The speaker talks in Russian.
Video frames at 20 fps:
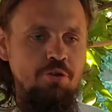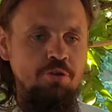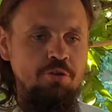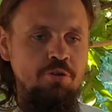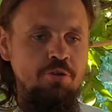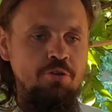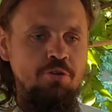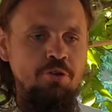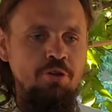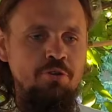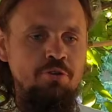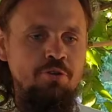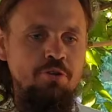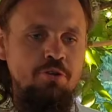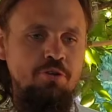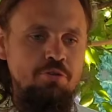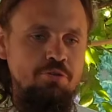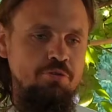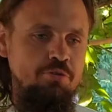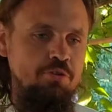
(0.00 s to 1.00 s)
ингредиенты,
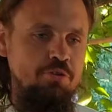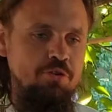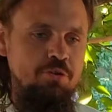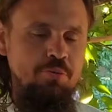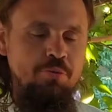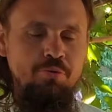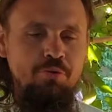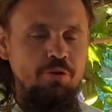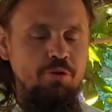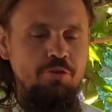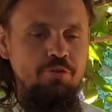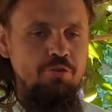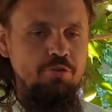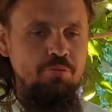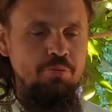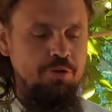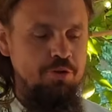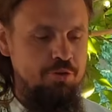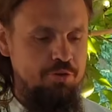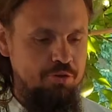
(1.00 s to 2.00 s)
которые добавляются в
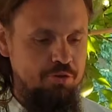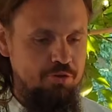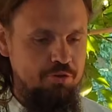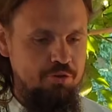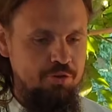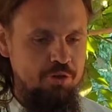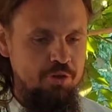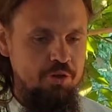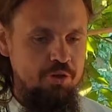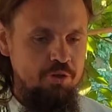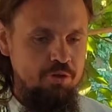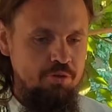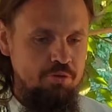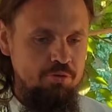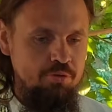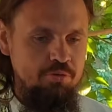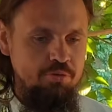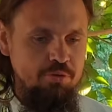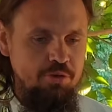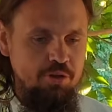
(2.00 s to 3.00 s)
майонез.
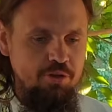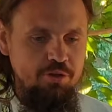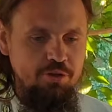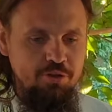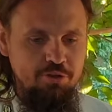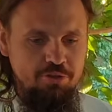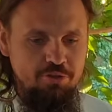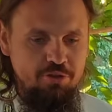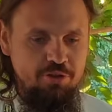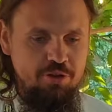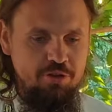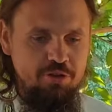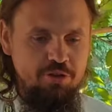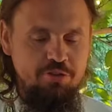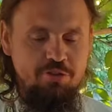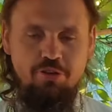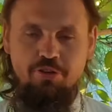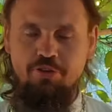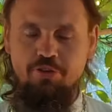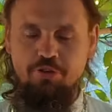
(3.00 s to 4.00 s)
Ну, я для, для
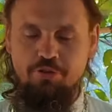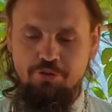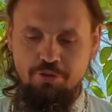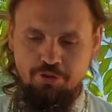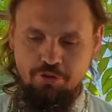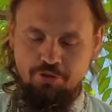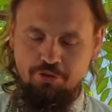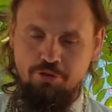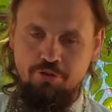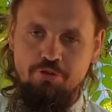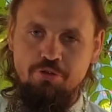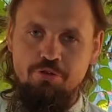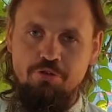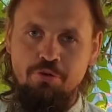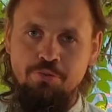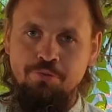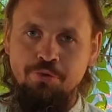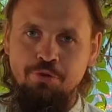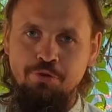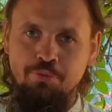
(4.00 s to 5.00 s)
детей делал, они с
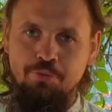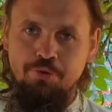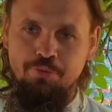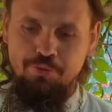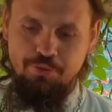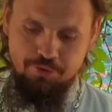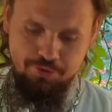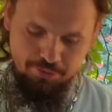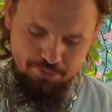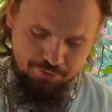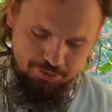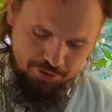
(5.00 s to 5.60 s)
чесноком не любят, поэтому